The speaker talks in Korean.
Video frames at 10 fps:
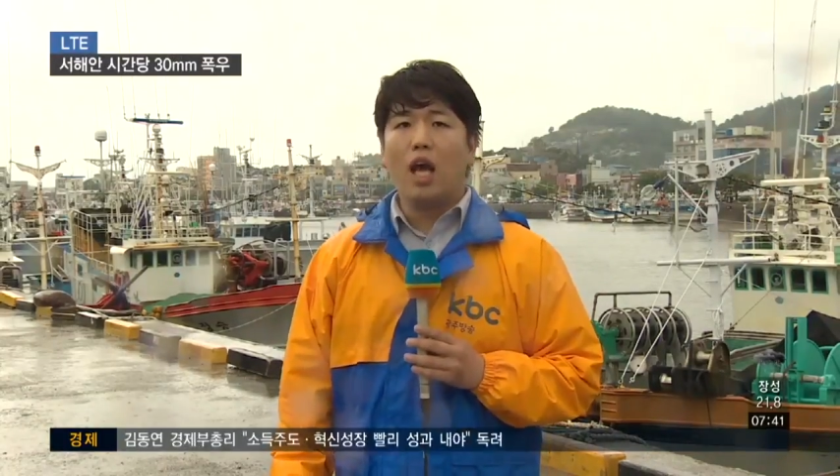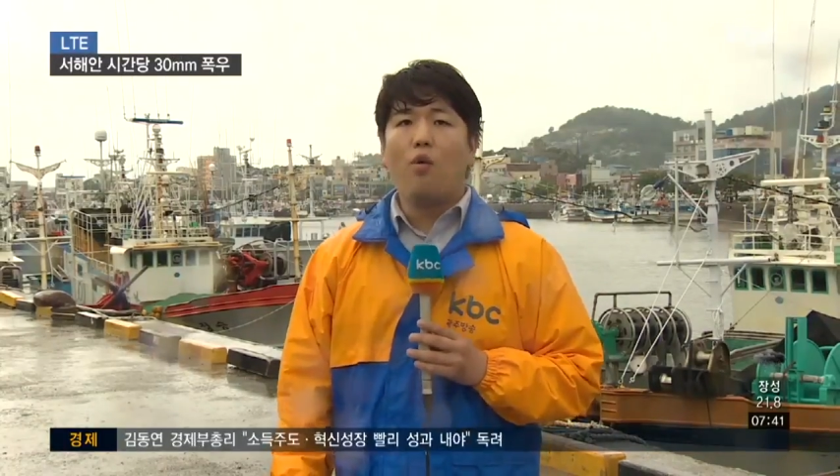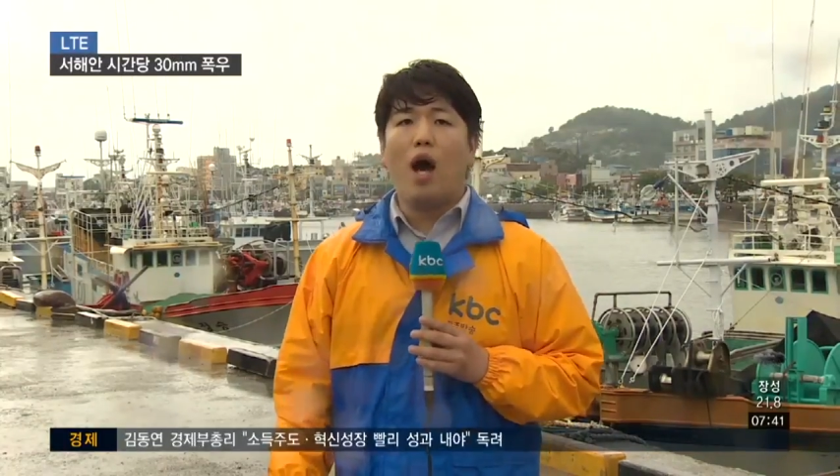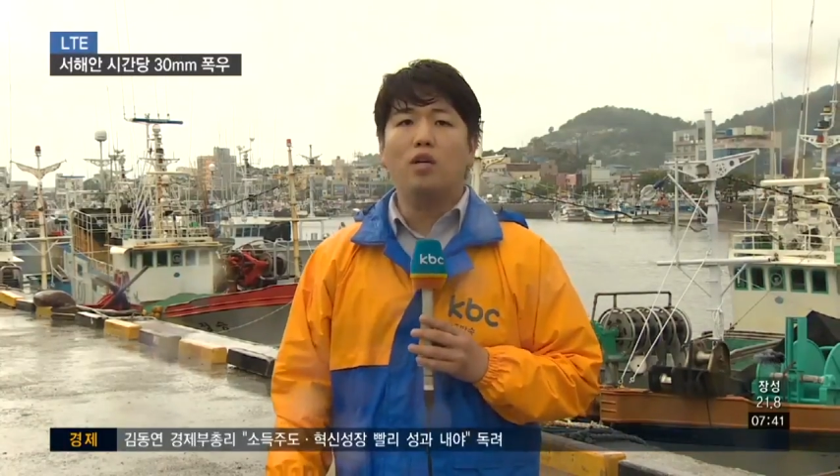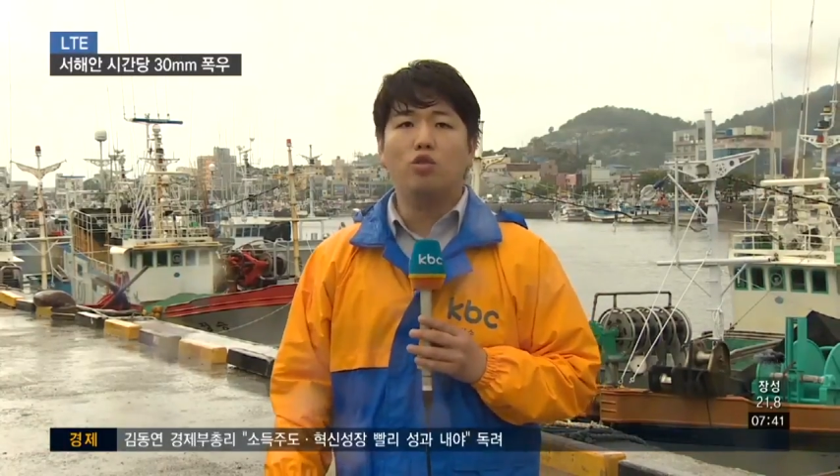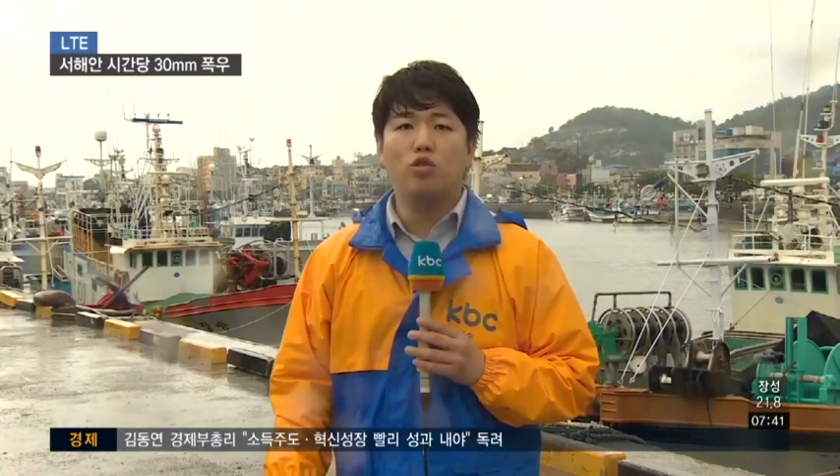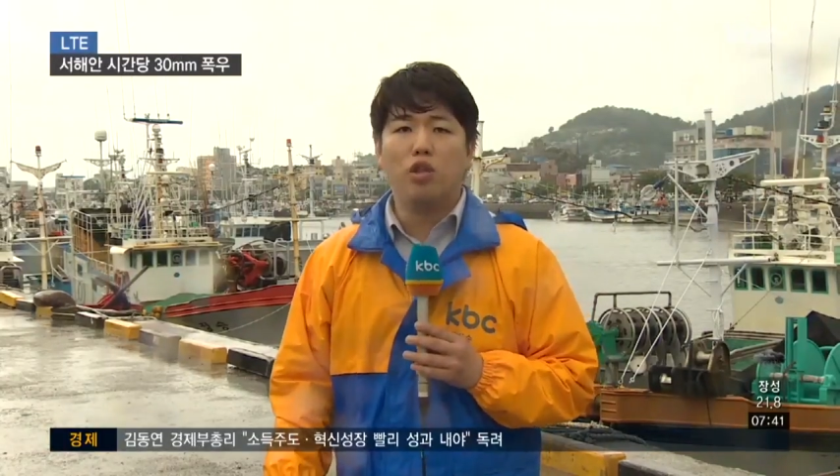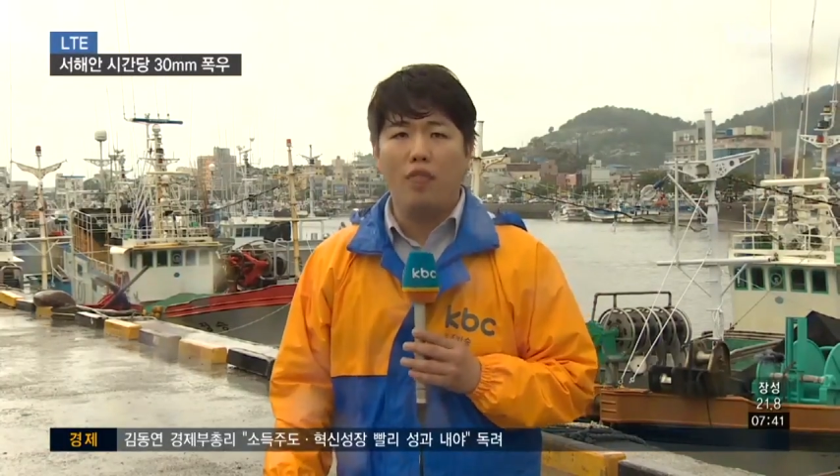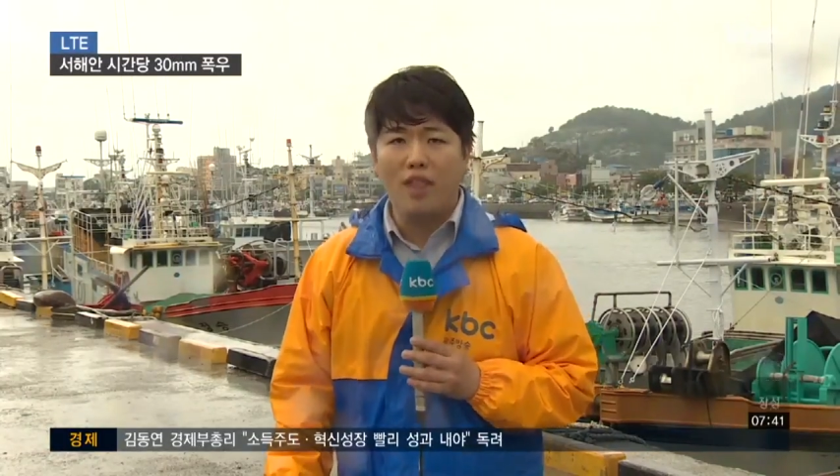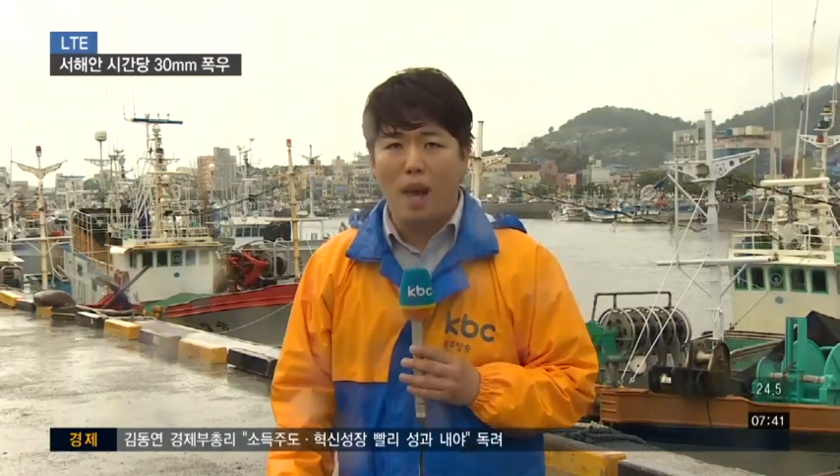현재
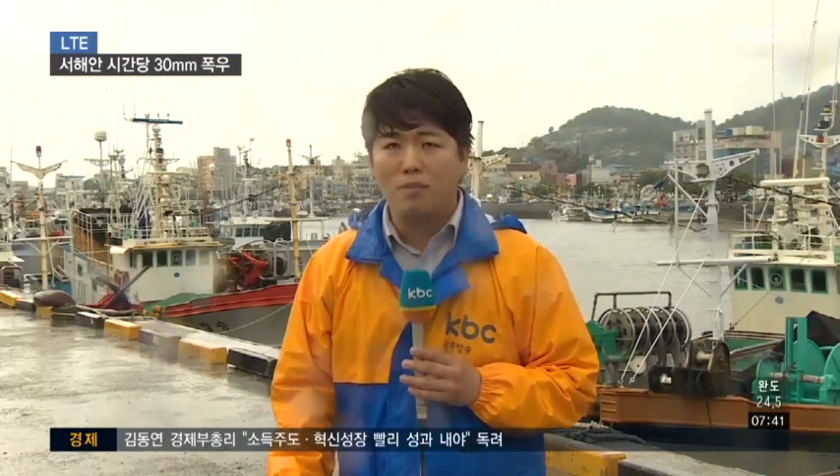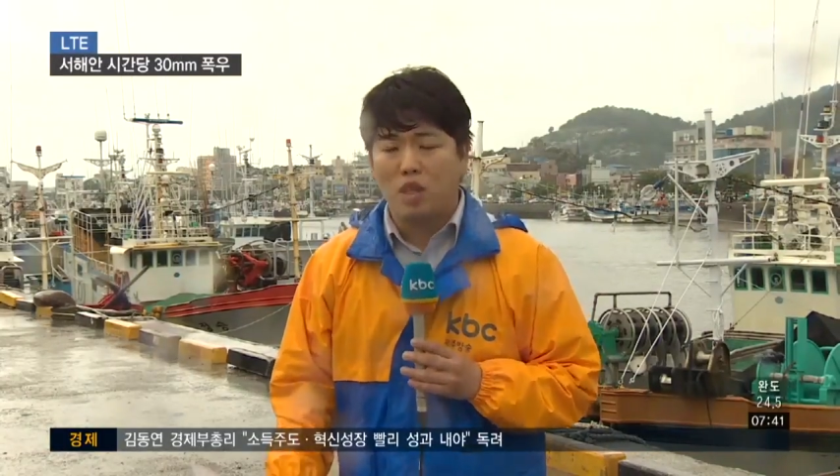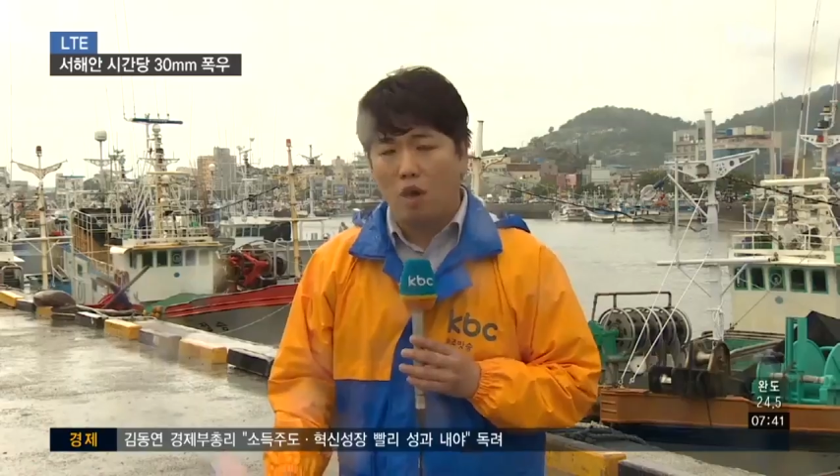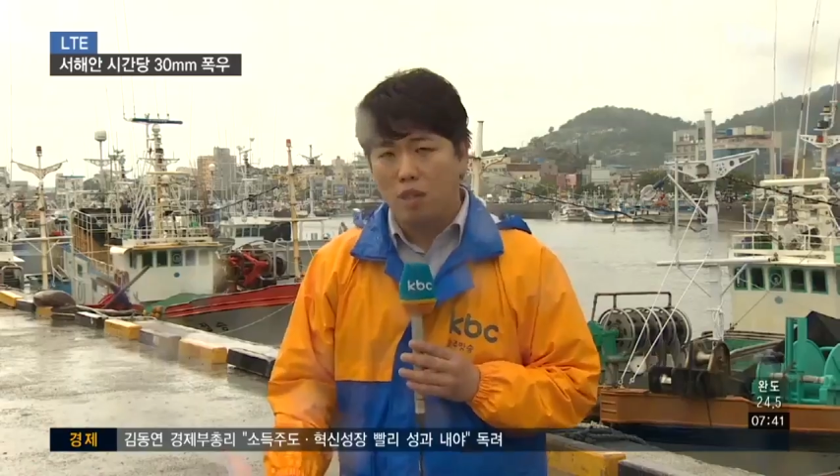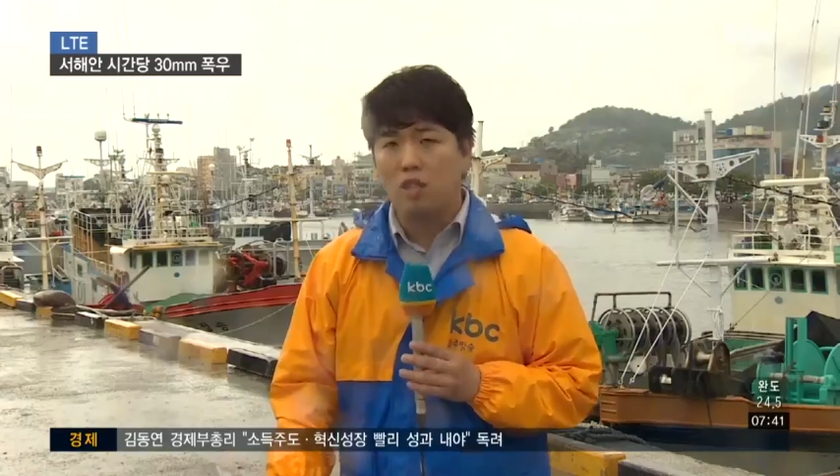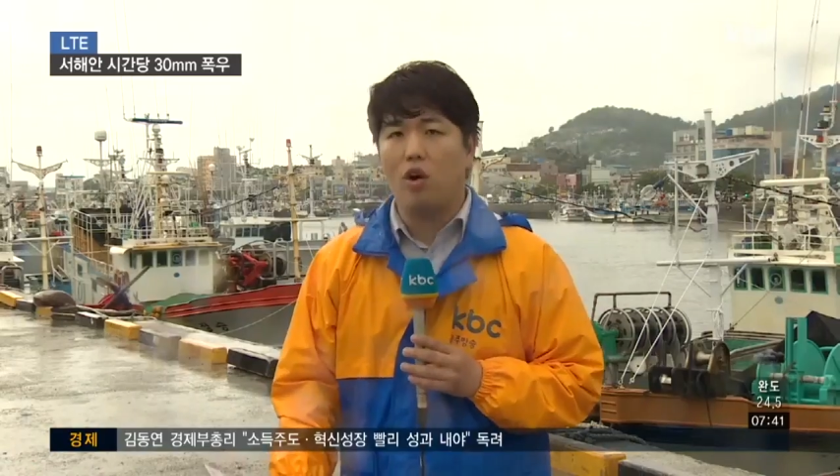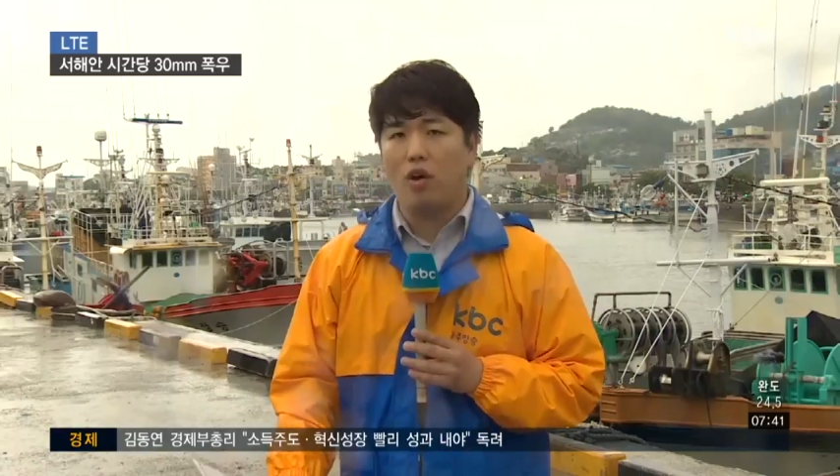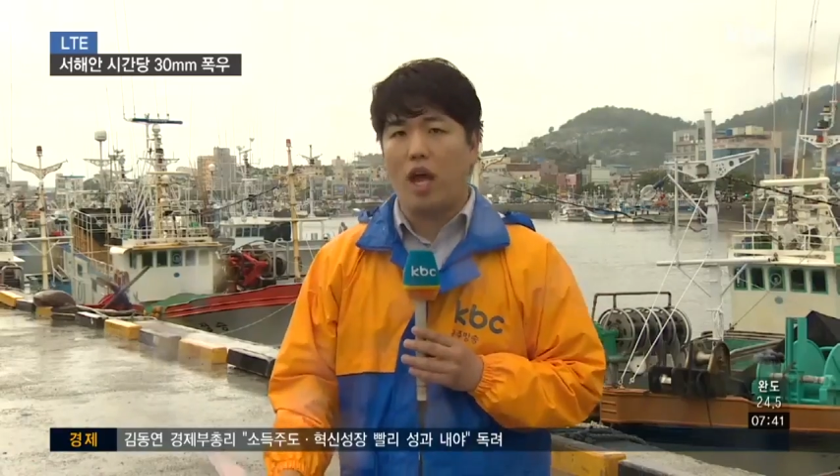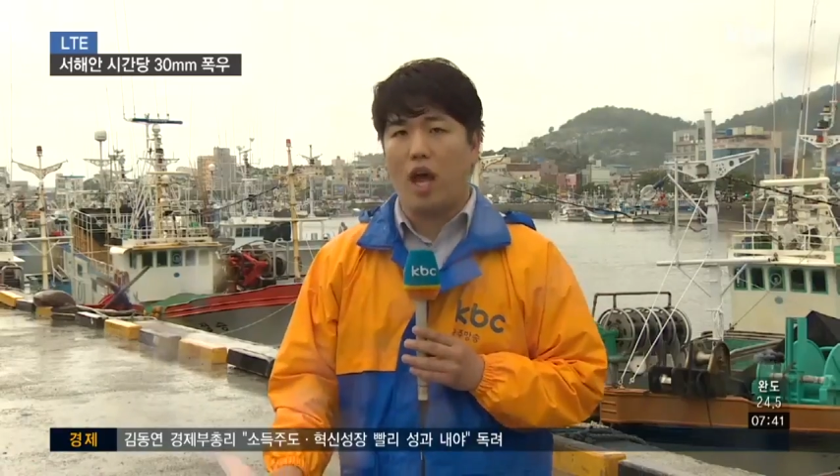광주 전남 전